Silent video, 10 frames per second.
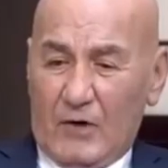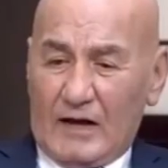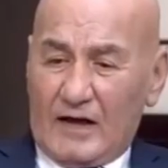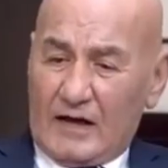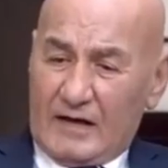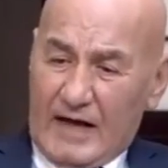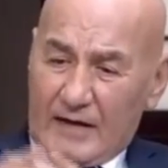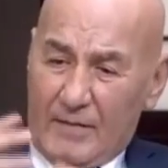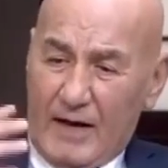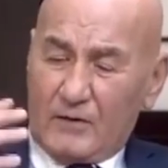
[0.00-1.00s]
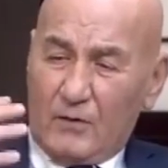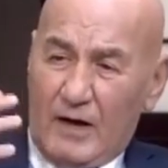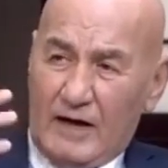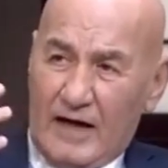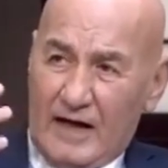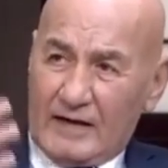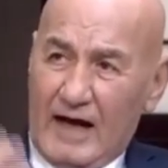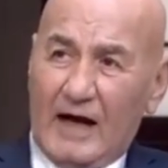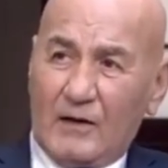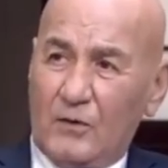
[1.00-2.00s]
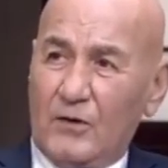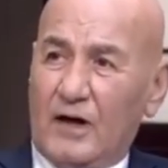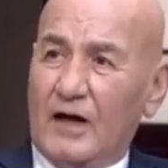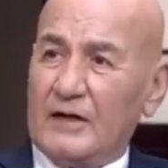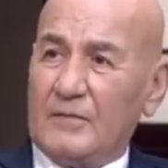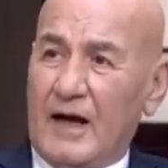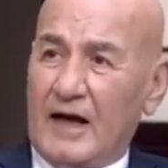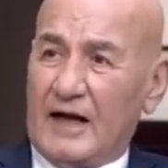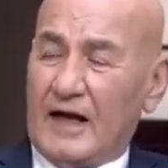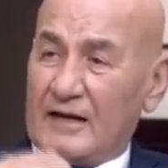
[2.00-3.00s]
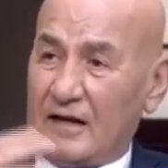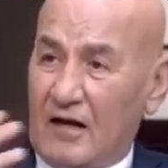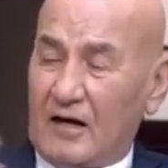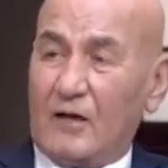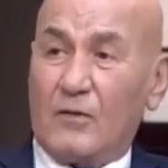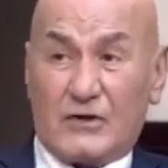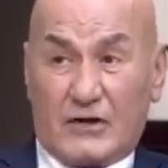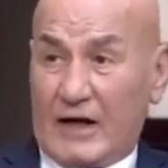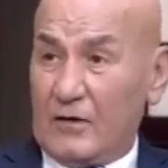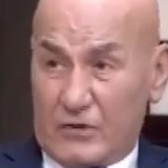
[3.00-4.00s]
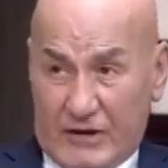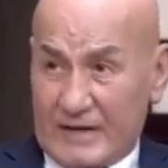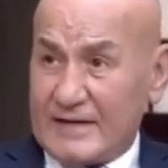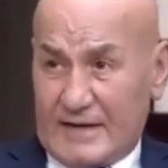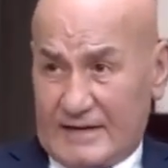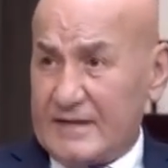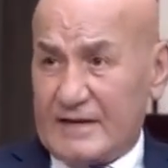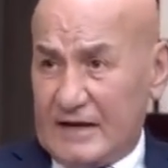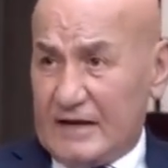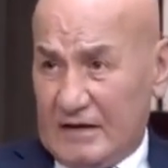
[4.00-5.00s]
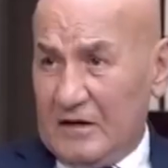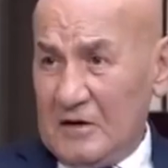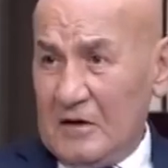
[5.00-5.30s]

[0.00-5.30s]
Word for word: ما تقول حضرتك يعني باخده على قد عقله لغايه ما انا اتخرج واشتغل واشتغلت ست سنين